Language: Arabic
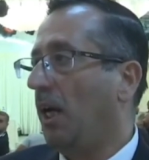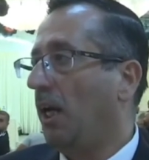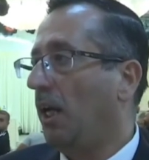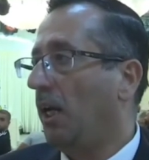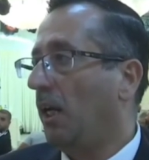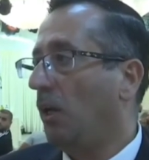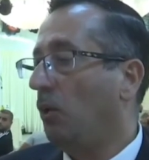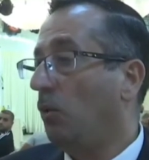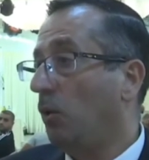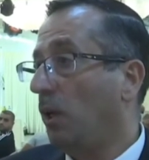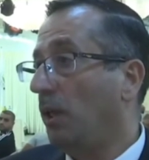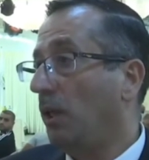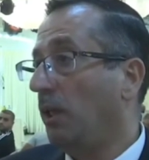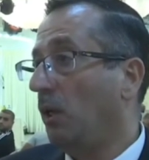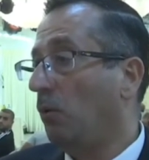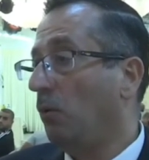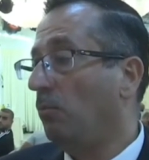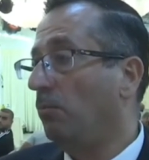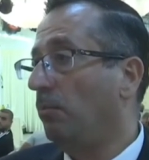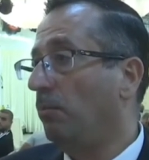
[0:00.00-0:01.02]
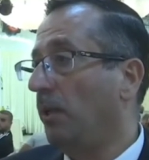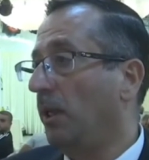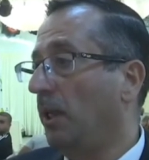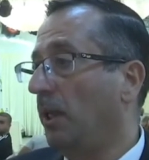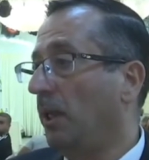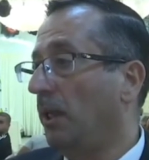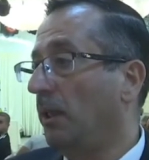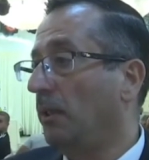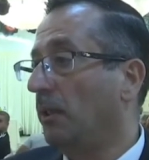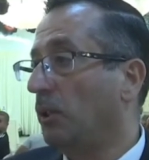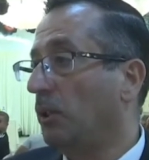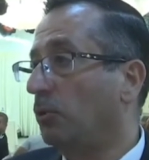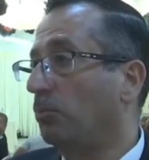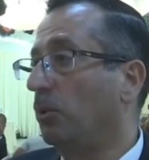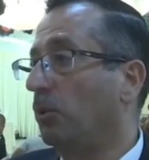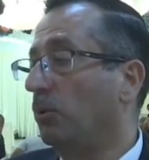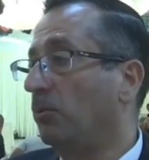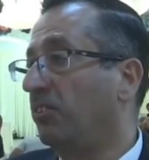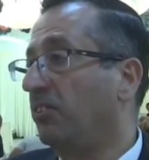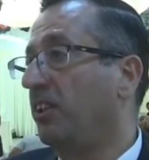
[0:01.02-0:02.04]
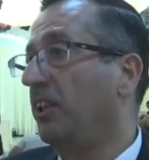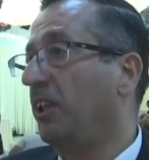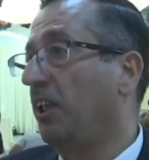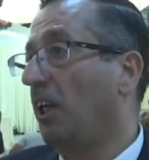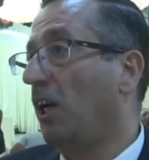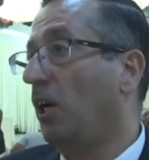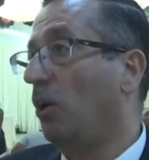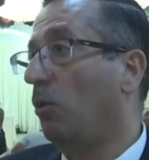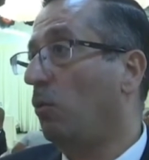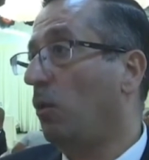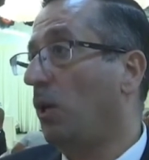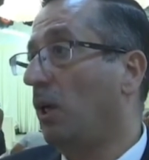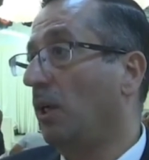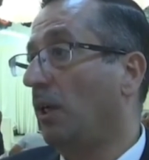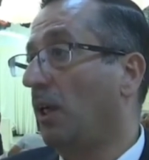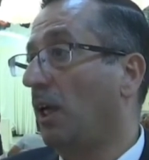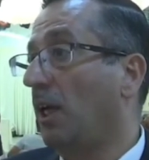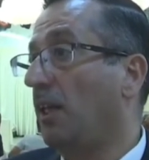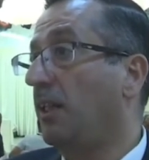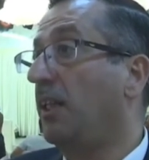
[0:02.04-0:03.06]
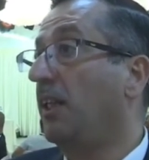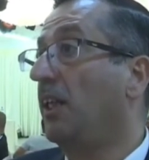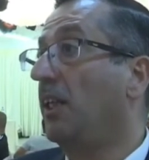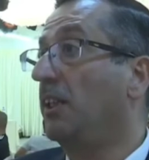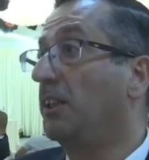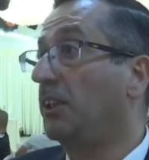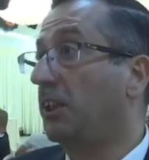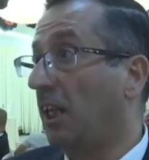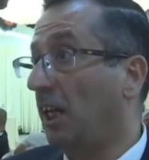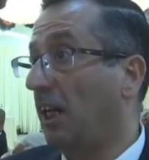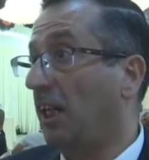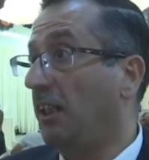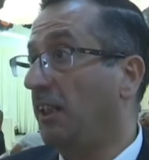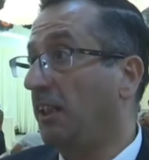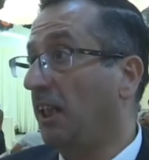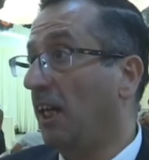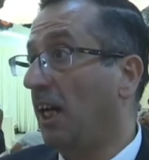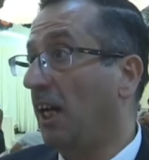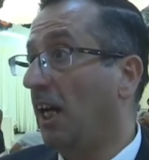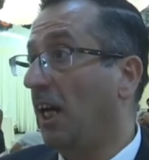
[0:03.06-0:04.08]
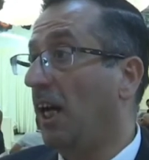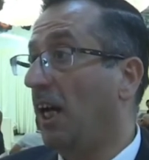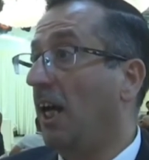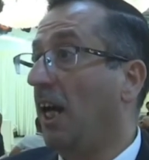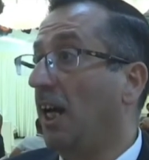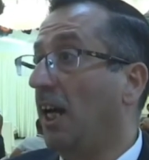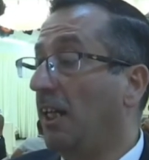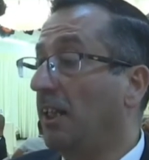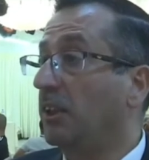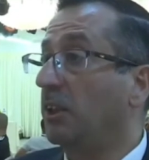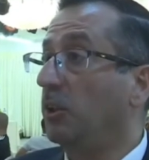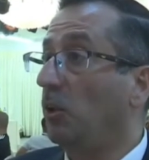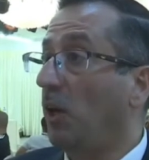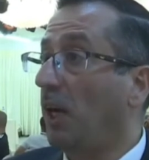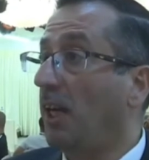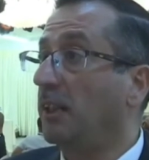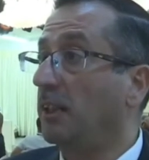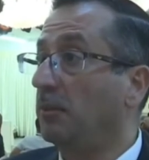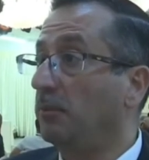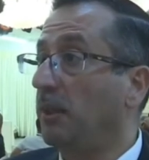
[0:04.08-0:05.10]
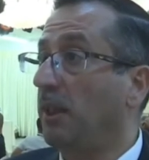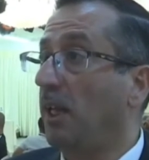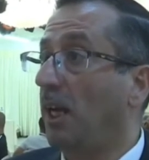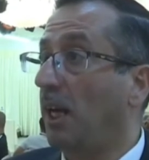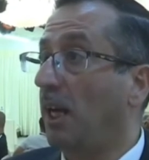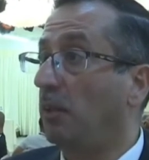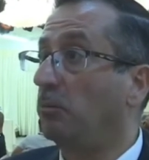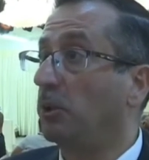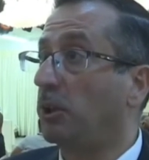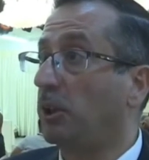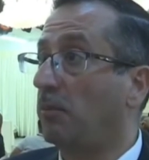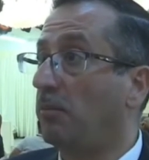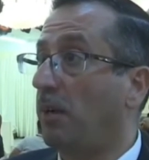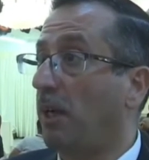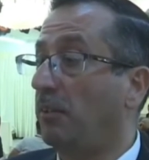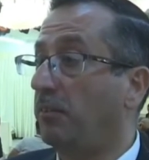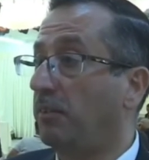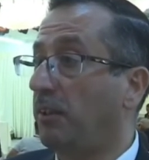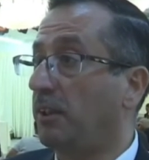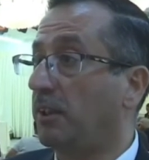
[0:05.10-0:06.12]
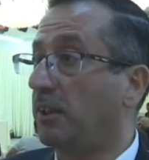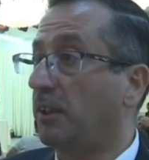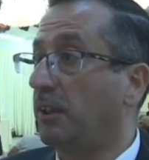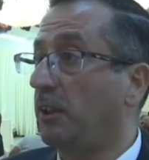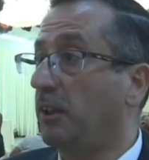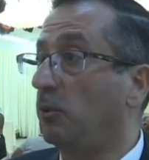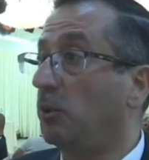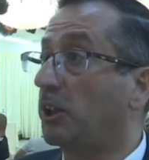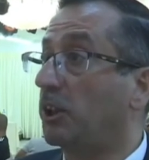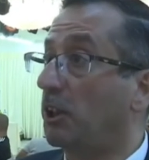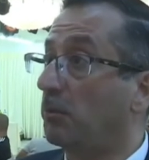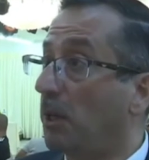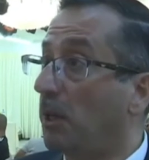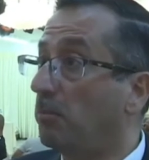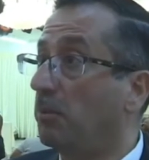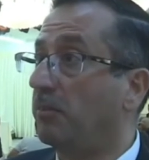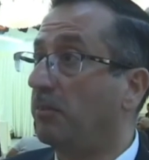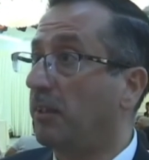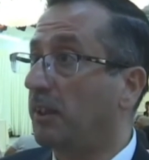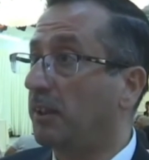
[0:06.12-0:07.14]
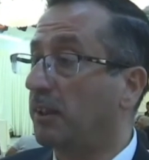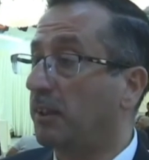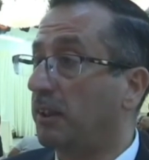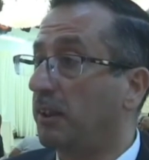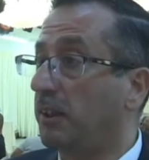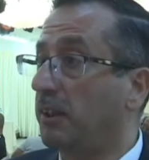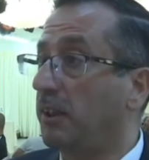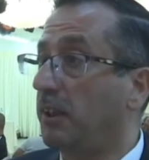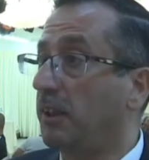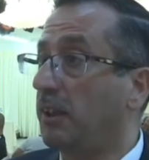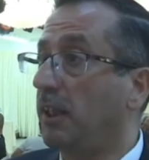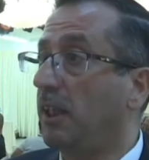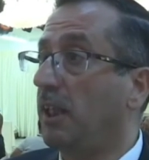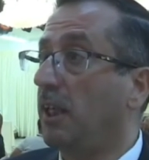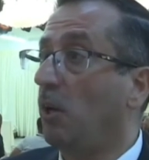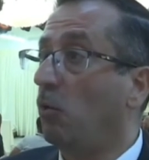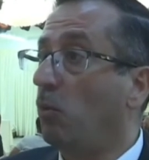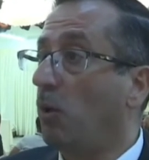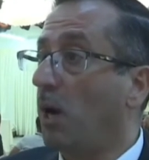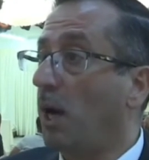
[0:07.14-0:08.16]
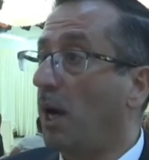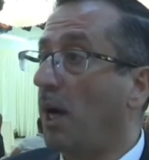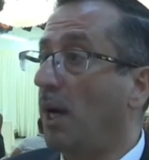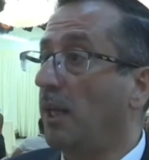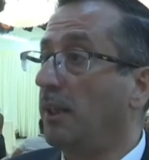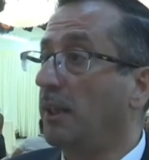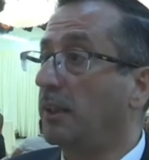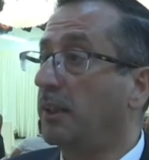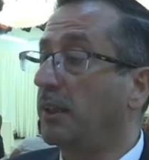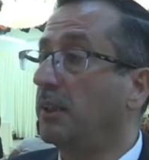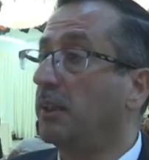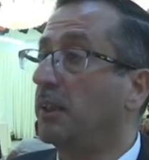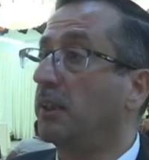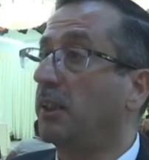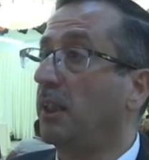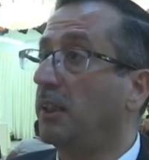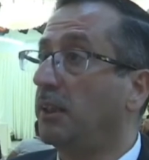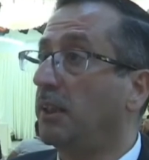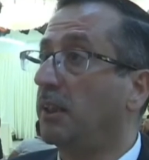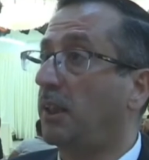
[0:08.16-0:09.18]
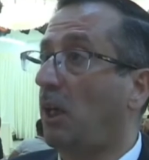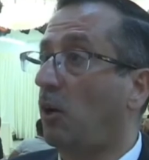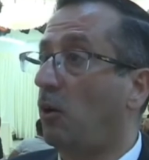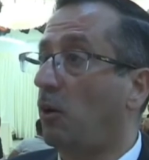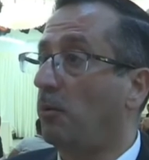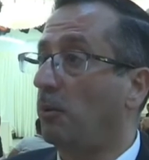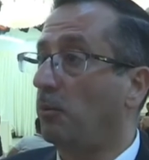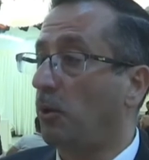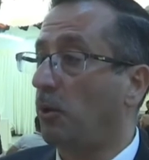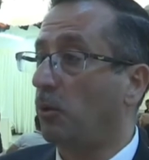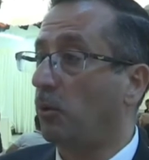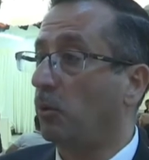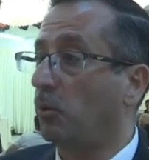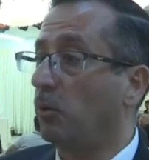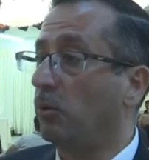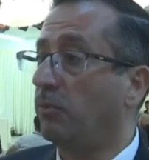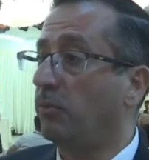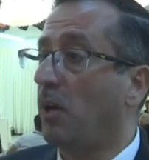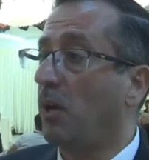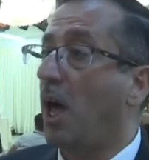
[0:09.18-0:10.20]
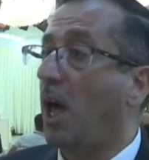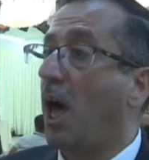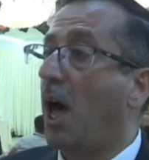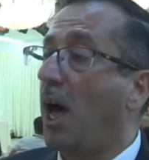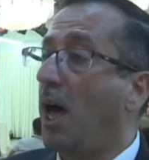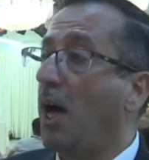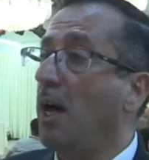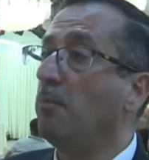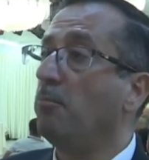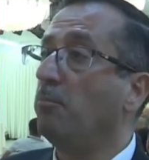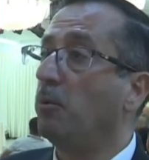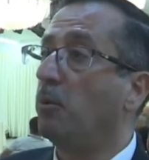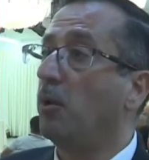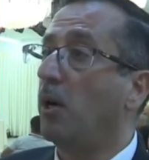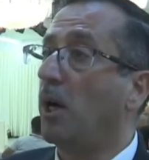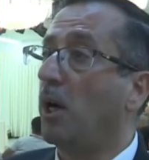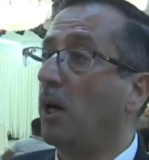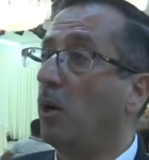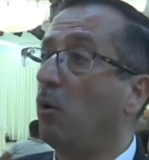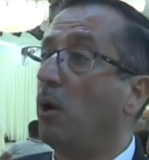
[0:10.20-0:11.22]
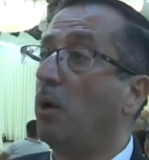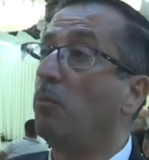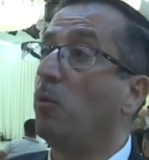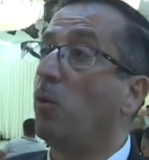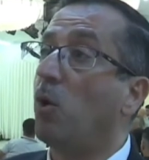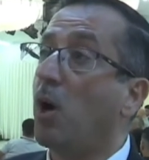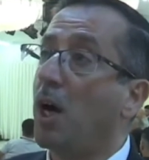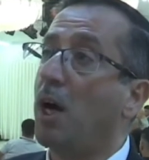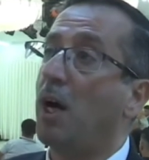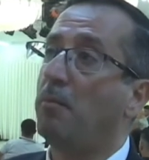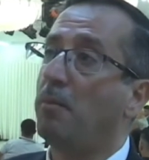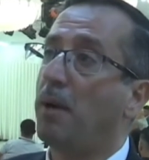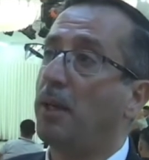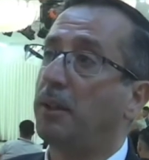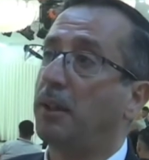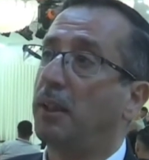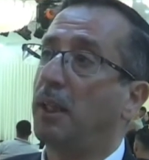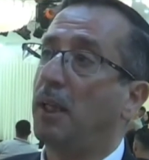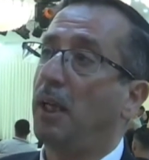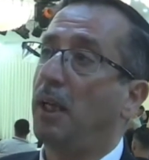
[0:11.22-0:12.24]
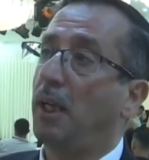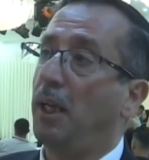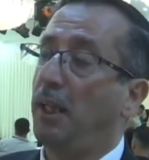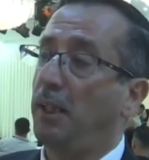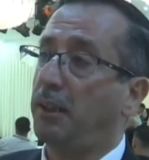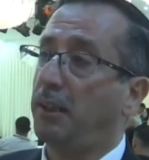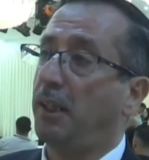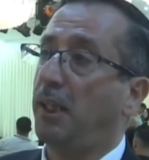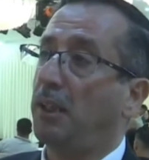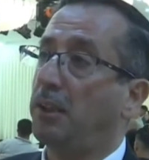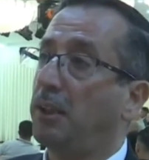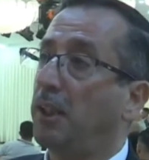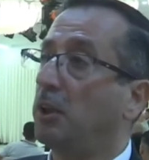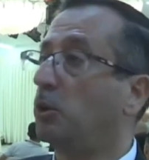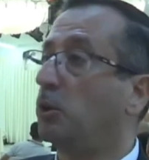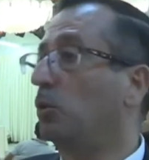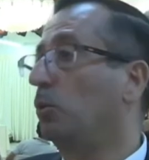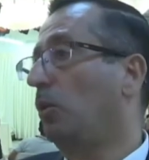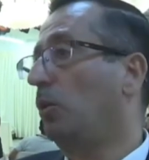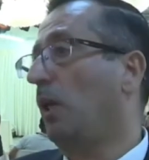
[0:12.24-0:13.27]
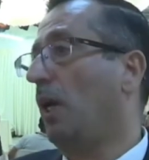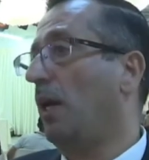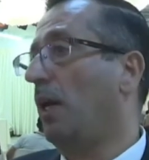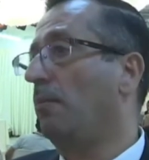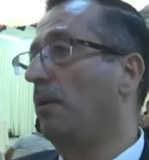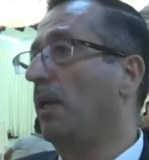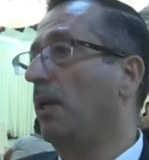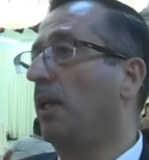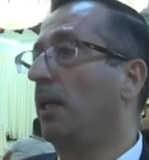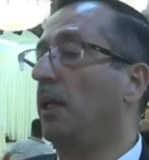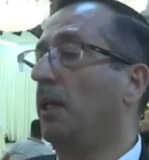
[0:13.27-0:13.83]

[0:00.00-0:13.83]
آه، هو يوم آه، نصبر فيه أغوار هذه الإشكالية التي يعاني منها المجتمع الفلسطيني والشباب الفلسطيني ونتيجة عدة عوامل وظروف أهمها هو موائمة احتياجات سوق العمل